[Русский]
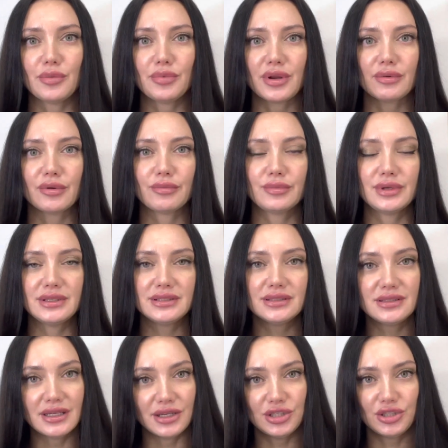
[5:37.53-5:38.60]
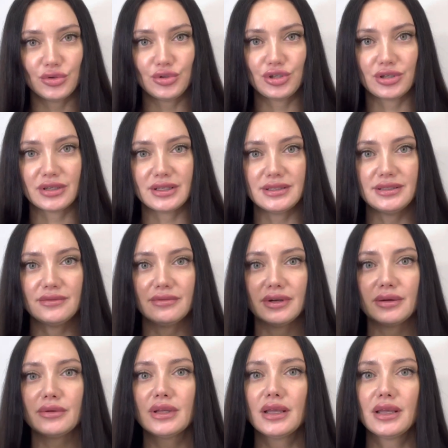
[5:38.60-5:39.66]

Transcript: прямо блестящая, очень красивая.